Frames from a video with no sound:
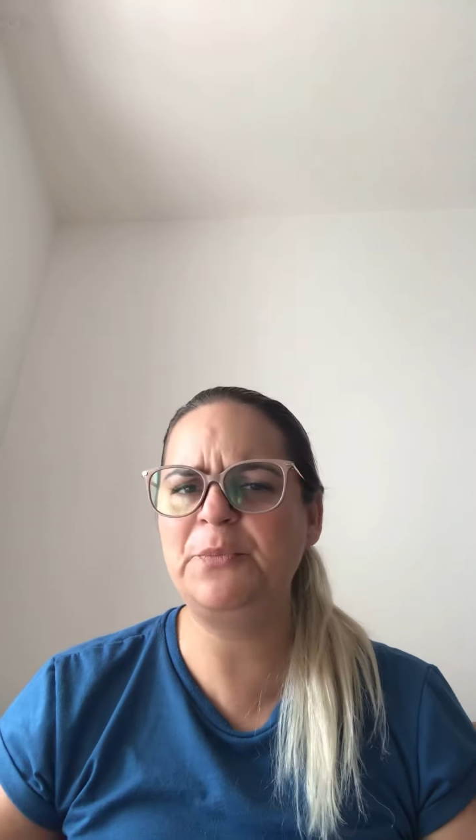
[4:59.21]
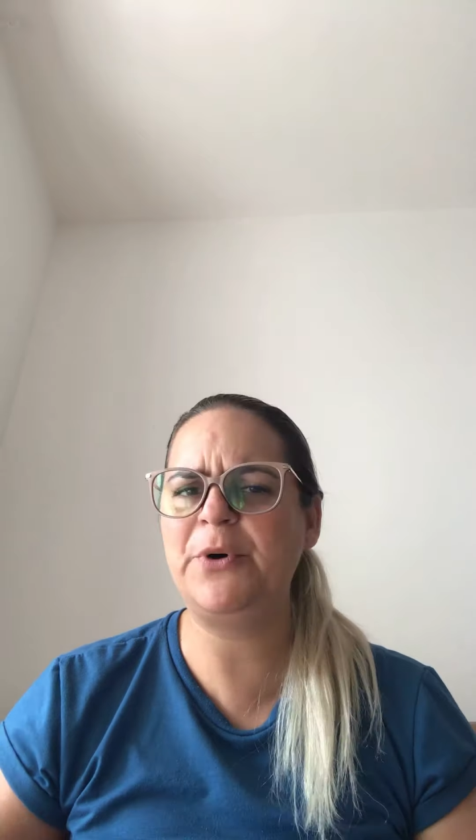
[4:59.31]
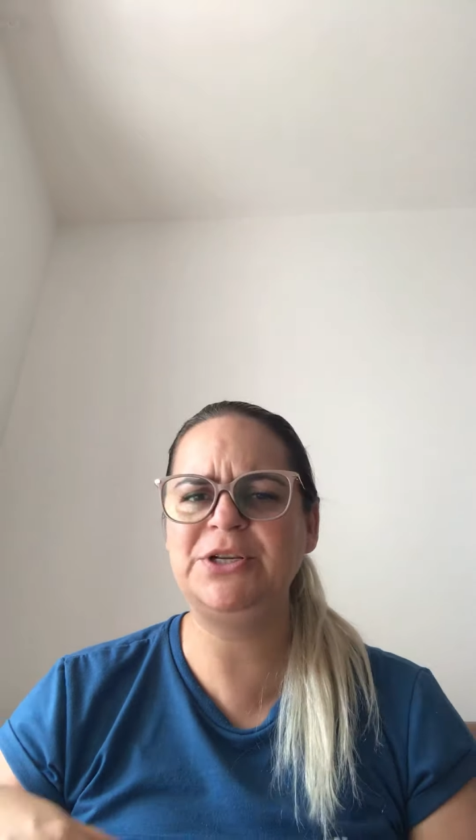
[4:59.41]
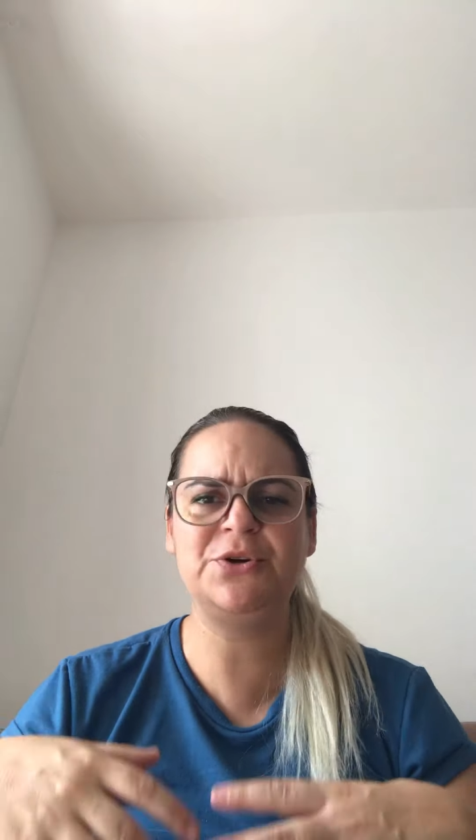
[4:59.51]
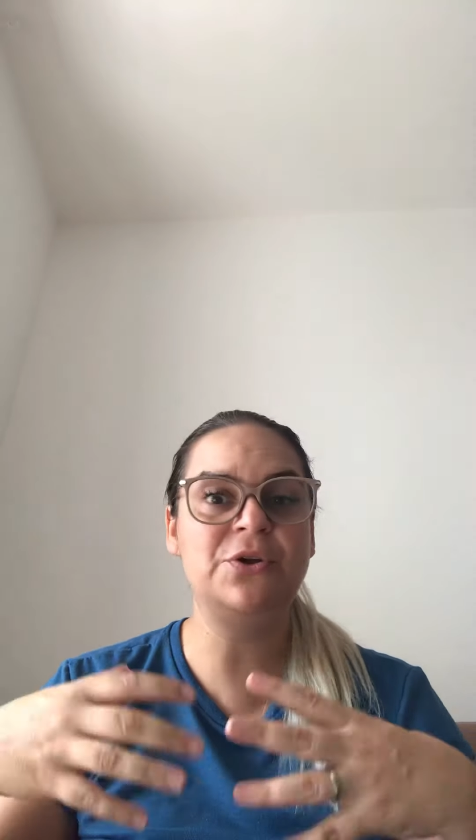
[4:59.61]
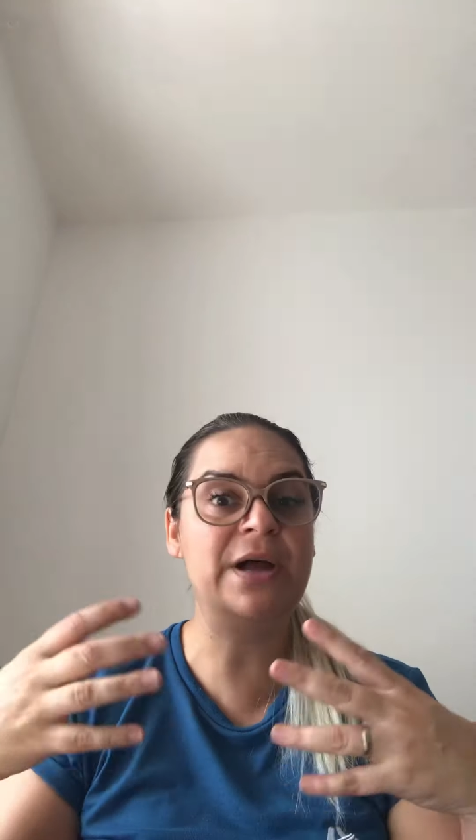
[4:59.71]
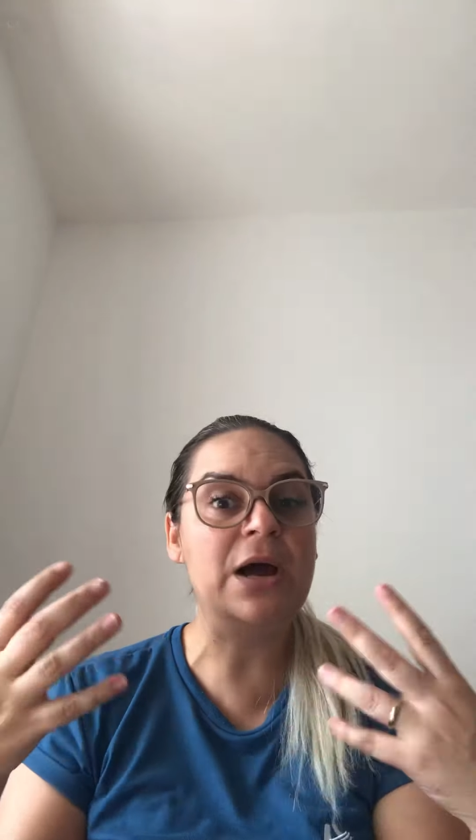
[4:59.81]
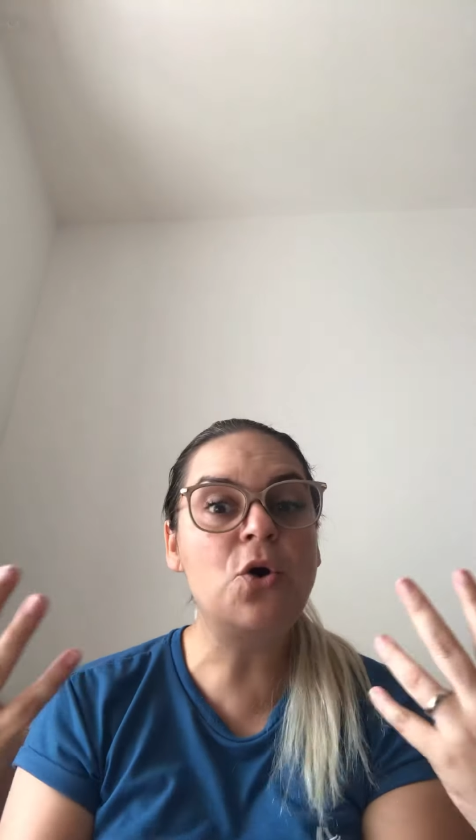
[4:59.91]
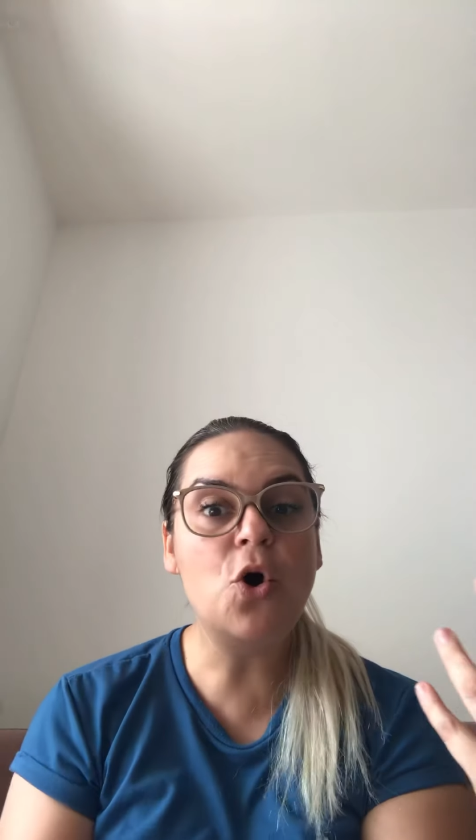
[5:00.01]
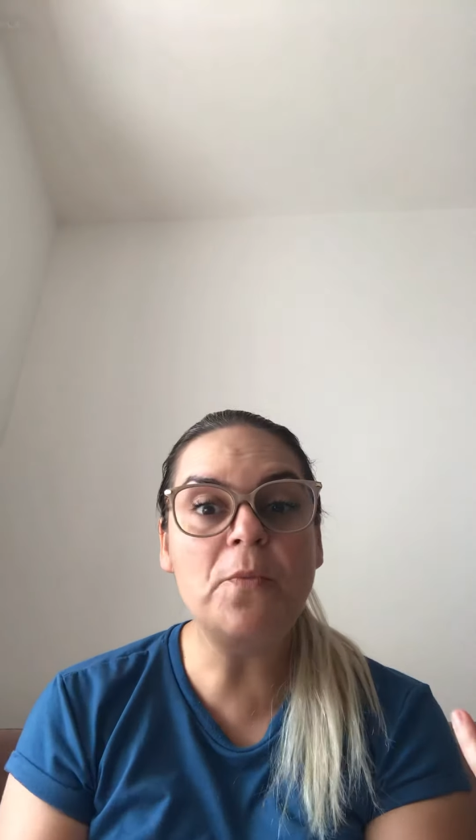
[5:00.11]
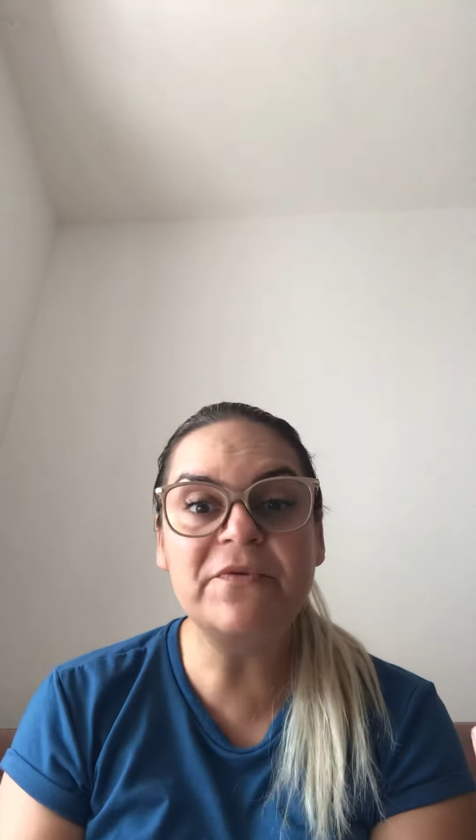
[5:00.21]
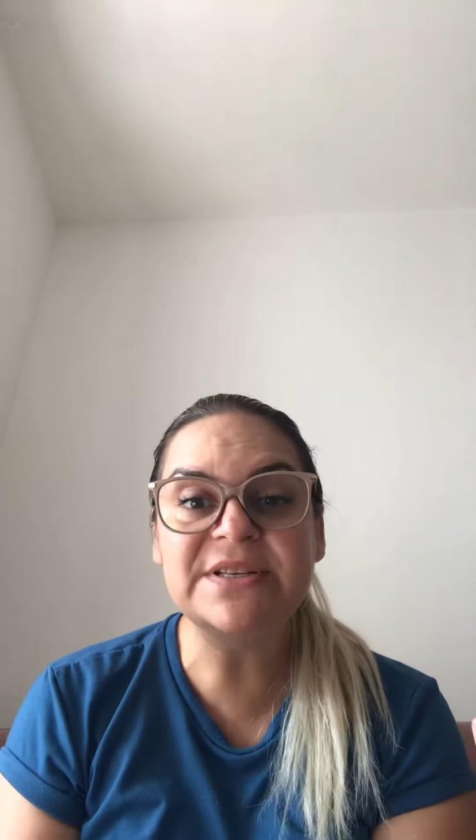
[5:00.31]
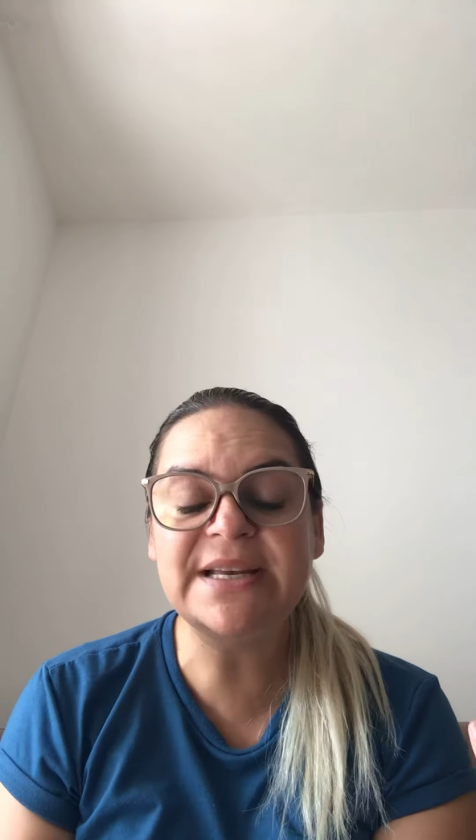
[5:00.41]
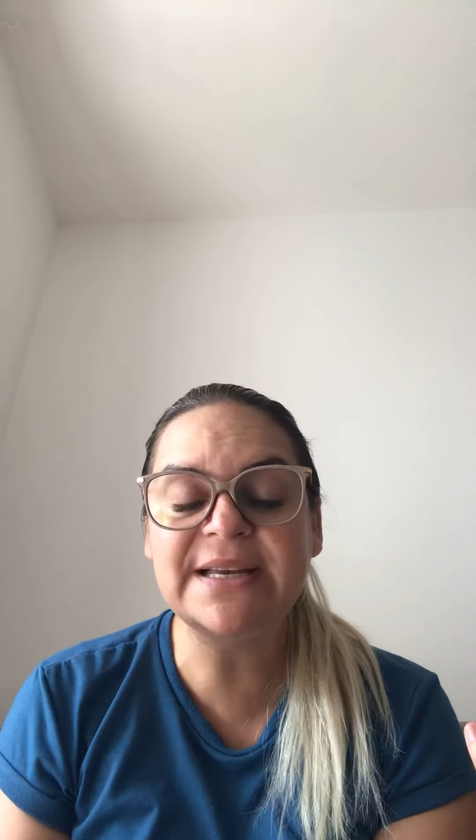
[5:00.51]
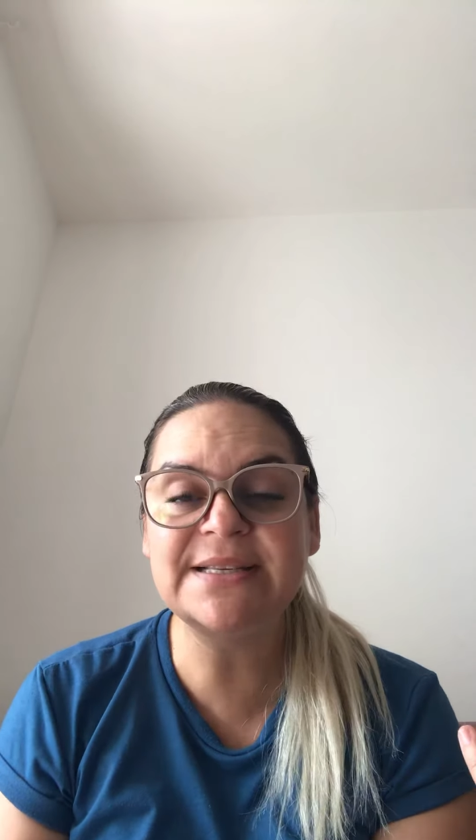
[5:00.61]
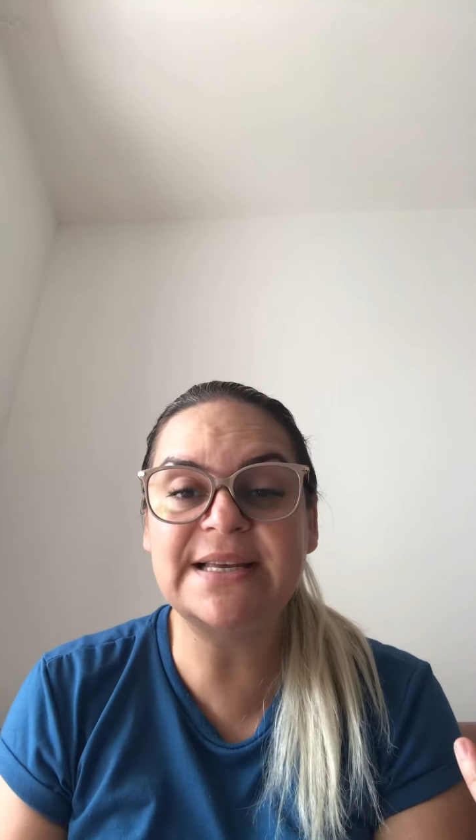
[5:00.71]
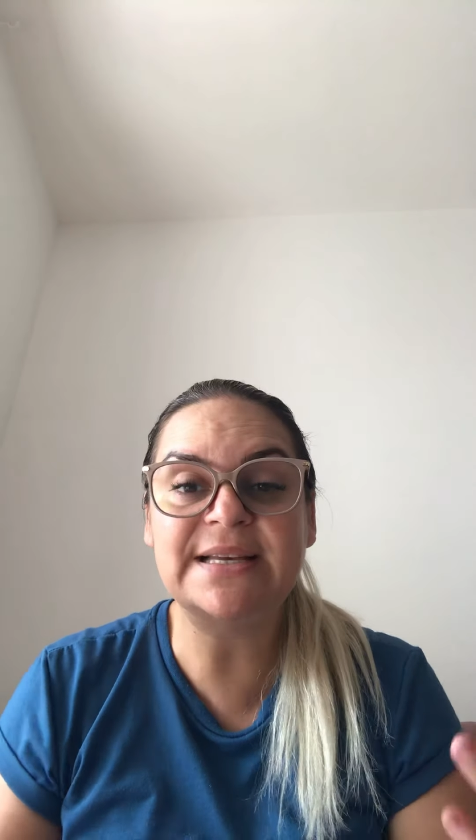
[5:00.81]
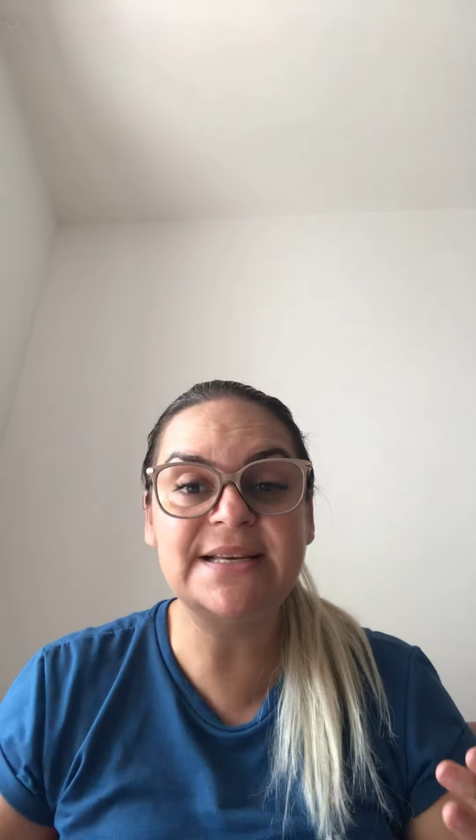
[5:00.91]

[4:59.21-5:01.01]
pode colocar como você quiser.